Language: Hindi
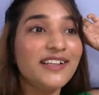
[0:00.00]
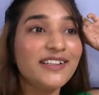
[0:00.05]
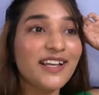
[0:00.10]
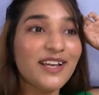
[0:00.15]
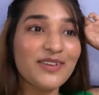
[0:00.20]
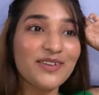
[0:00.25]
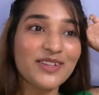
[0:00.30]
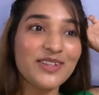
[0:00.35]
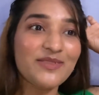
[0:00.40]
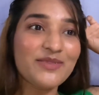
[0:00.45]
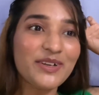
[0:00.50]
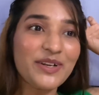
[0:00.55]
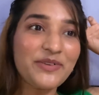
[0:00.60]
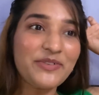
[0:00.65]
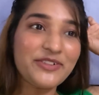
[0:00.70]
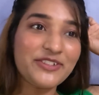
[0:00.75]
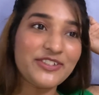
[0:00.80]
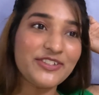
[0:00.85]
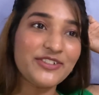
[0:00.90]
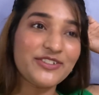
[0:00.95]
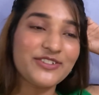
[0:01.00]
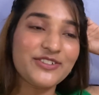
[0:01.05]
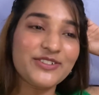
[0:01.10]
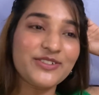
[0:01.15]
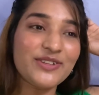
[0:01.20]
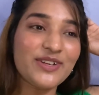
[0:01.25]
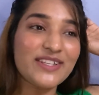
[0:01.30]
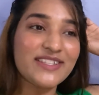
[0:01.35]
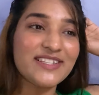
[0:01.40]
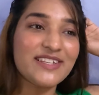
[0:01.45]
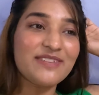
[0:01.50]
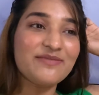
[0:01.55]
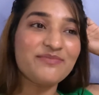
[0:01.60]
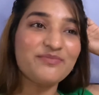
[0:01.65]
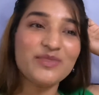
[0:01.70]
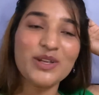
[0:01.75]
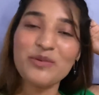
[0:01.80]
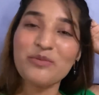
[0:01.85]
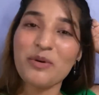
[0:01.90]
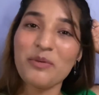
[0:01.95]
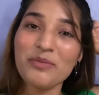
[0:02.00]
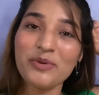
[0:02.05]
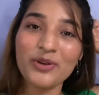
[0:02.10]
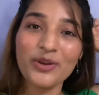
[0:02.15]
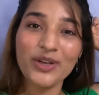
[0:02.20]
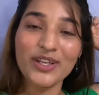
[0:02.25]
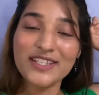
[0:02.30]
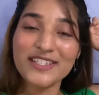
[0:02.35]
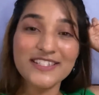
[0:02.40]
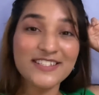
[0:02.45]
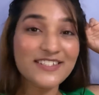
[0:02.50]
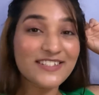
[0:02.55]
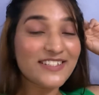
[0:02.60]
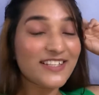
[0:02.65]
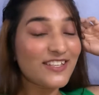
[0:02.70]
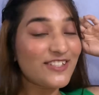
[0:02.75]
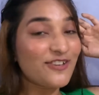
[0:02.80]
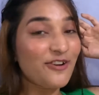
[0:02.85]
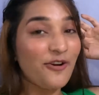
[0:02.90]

यार मतलब मैं कभी सोचती हूँ ऐसे मेरे मम्मी को किसी चीज़ का